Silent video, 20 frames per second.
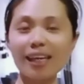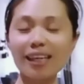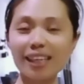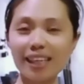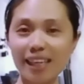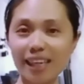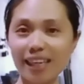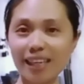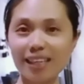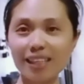
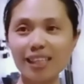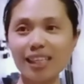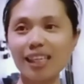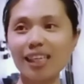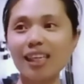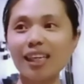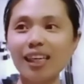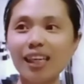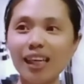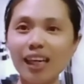aking
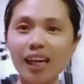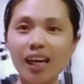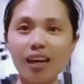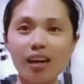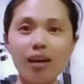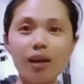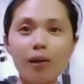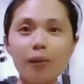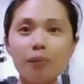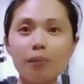
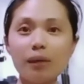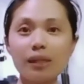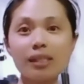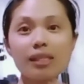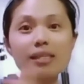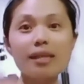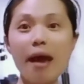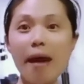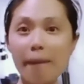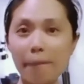um,
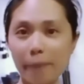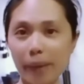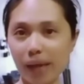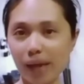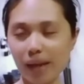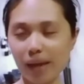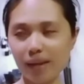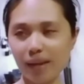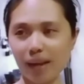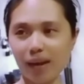
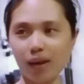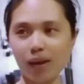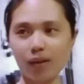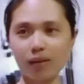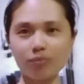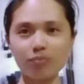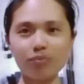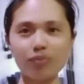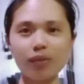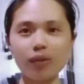masasabi
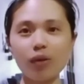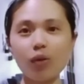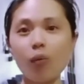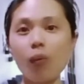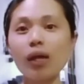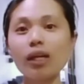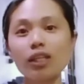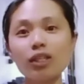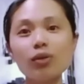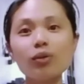na
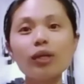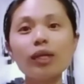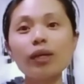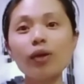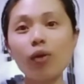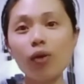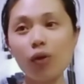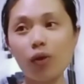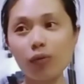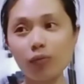wag niyong
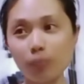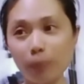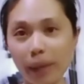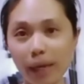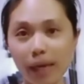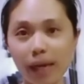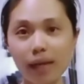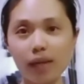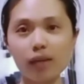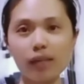
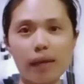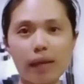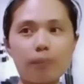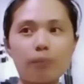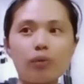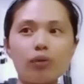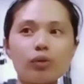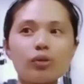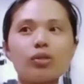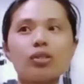i-open,
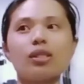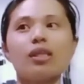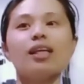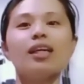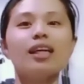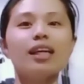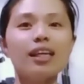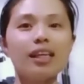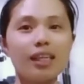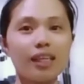tapos
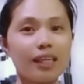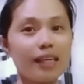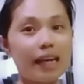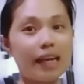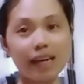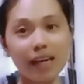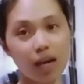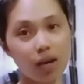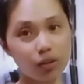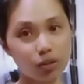
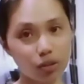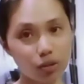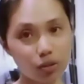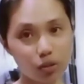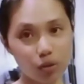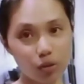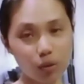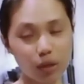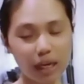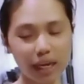i-log out
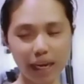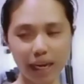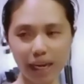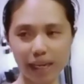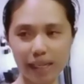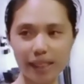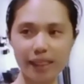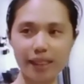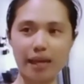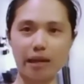niyo
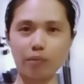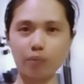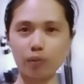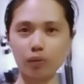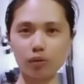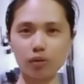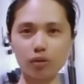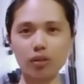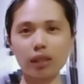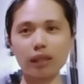ulit,
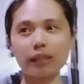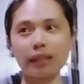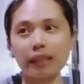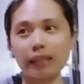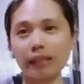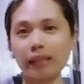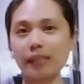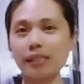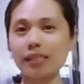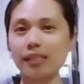tapos
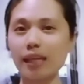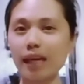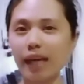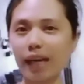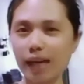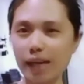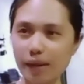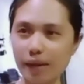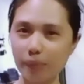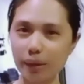nagtatransact
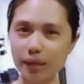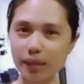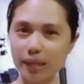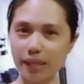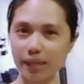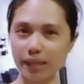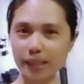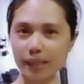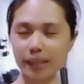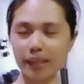kayo ng
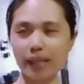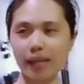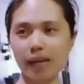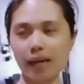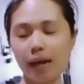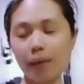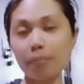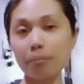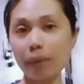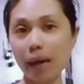maliit
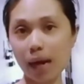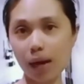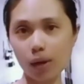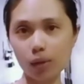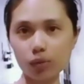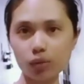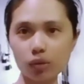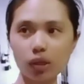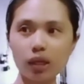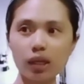na
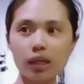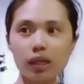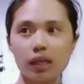amount